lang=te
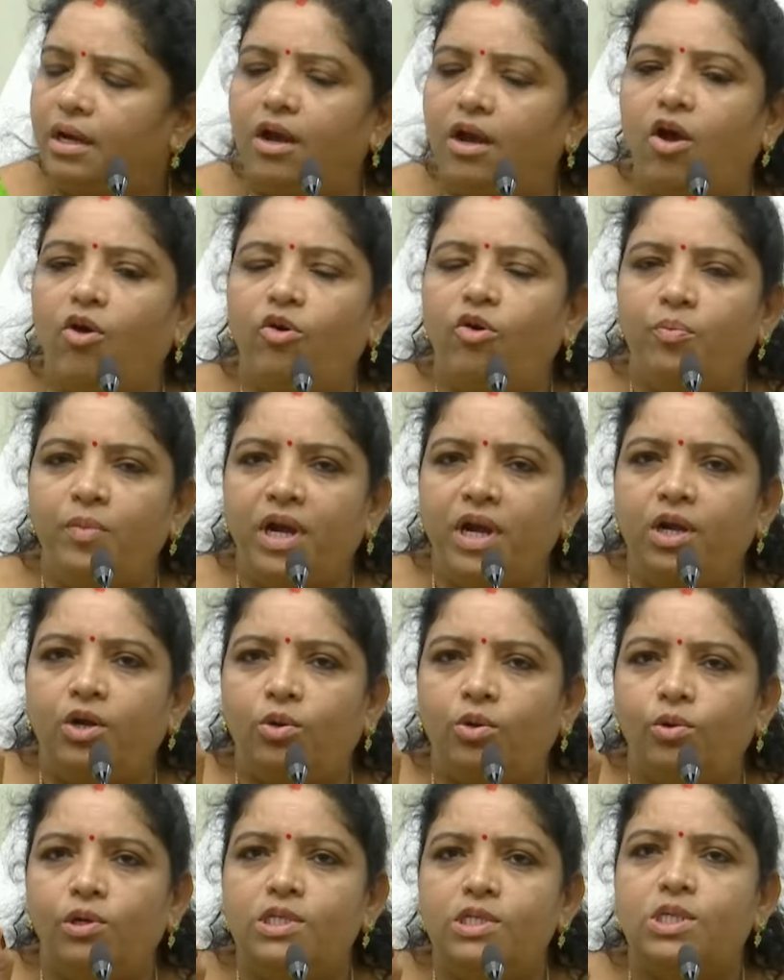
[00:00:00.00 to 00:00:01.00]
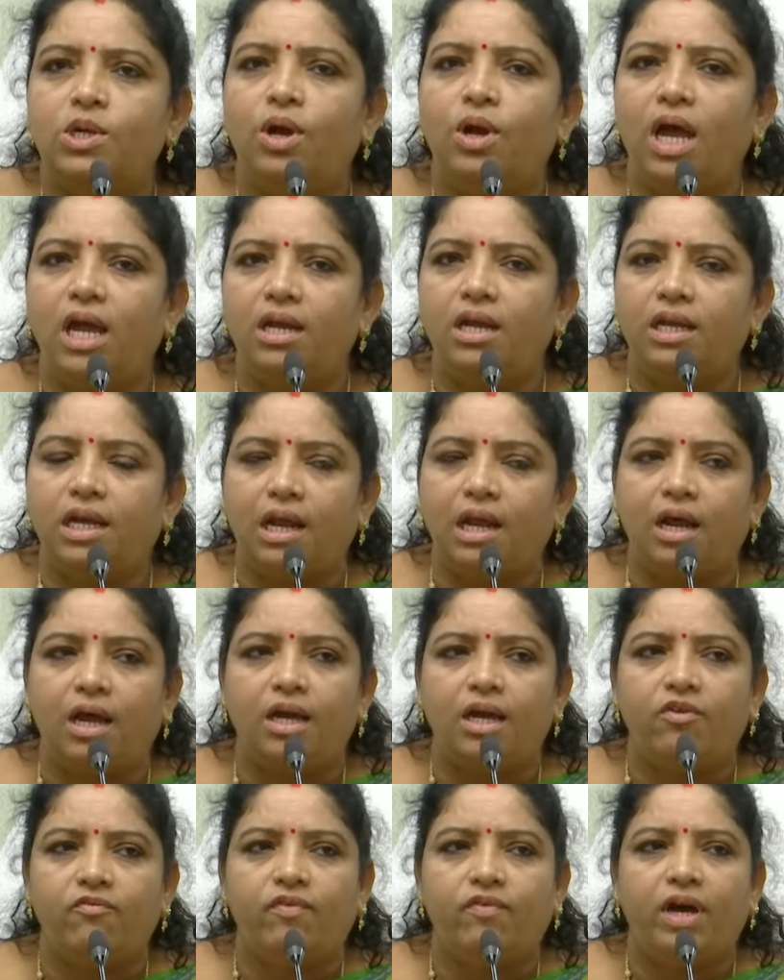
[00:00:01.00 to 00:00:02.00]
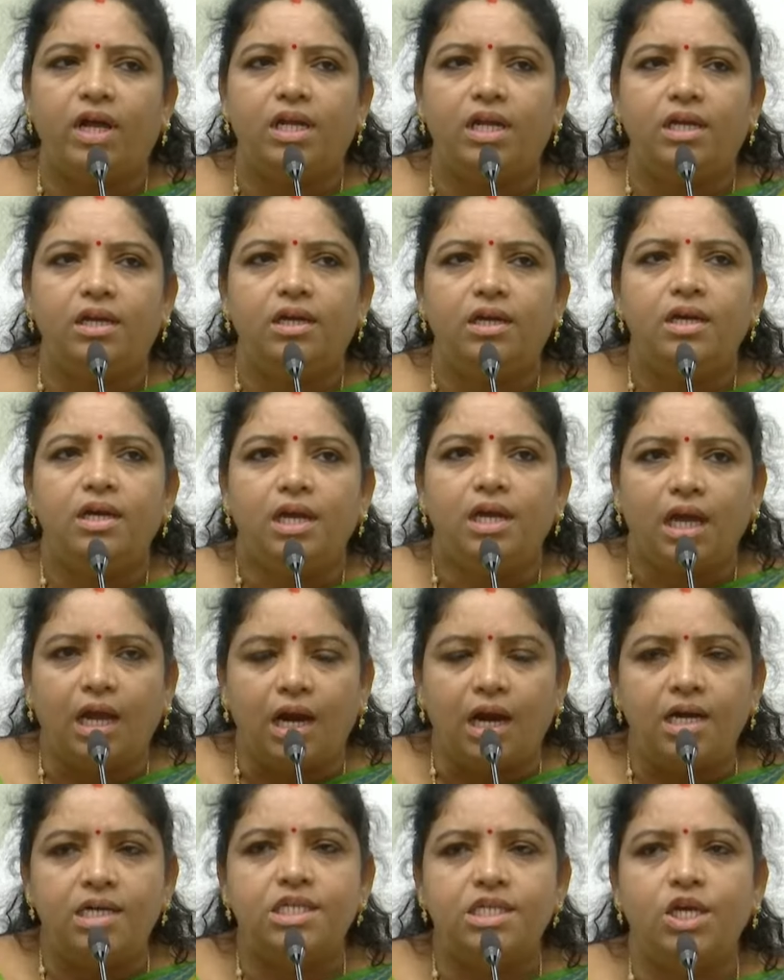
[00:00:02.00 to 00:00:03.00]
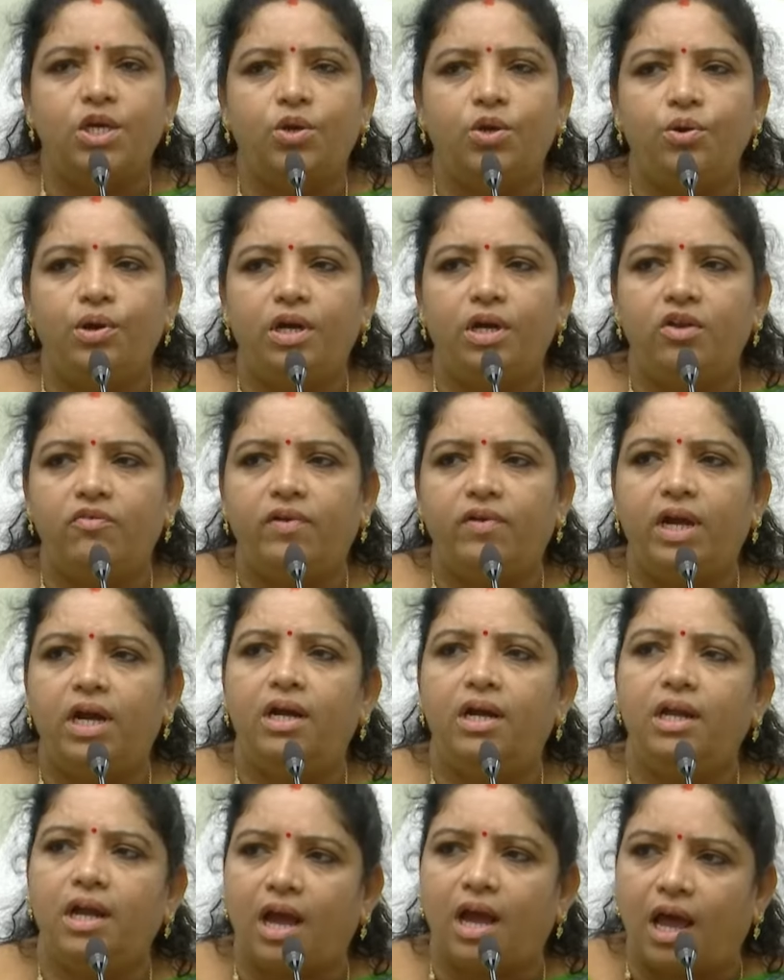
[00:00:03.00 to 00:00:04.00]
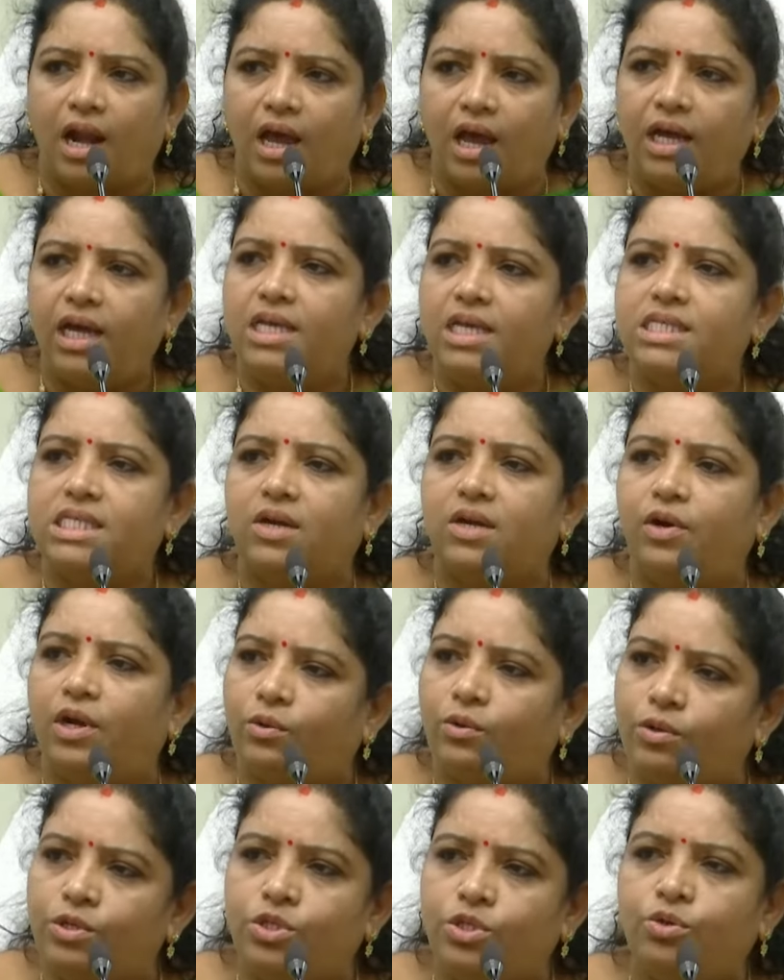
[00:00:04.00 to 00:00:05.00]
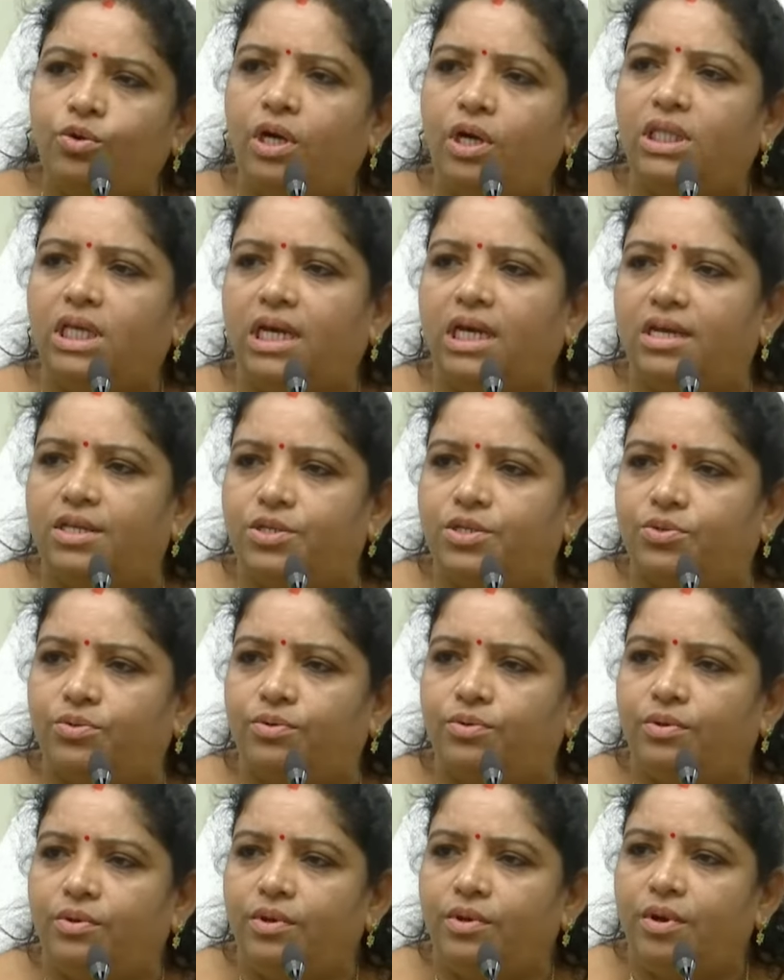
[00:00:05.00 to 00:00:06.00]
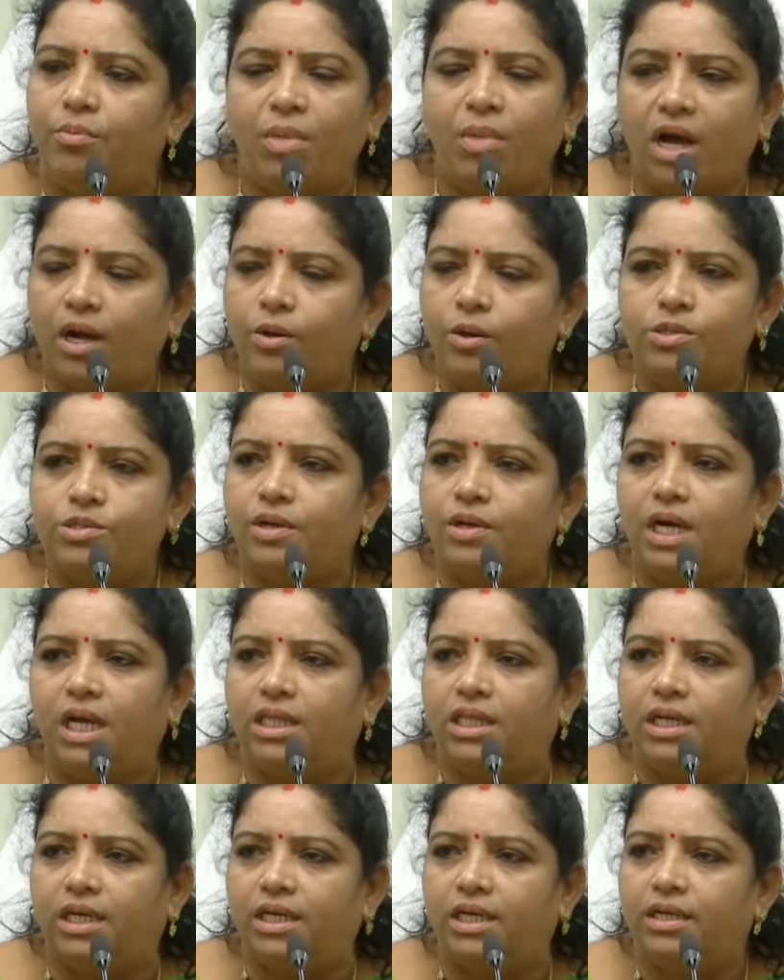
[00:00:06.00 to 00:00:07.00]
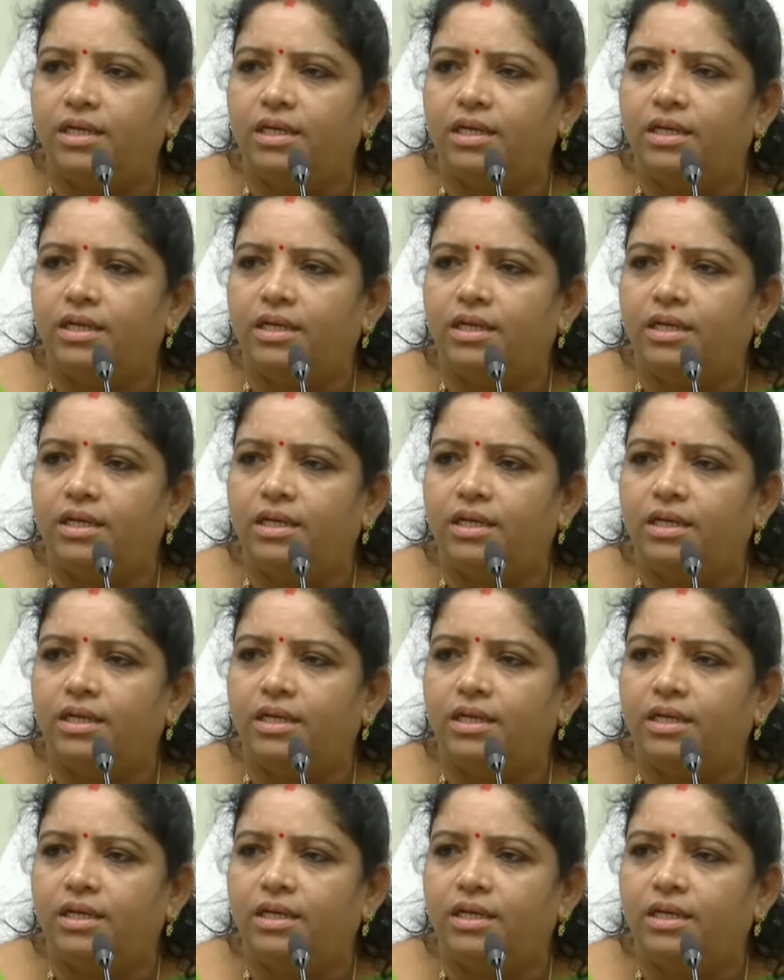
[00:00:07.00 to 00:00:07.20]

గవర్నమెంట్ రూల్స్లో ఆయనకి ఎలాగ ఇవ్వాలి ఎలాంటి సెక్యూరిటీ ఇవ్వాలంటే అలాగే ఇస్తామండి కొంచెం కూడా తగ్గించం మాకు అవసరం లేదండి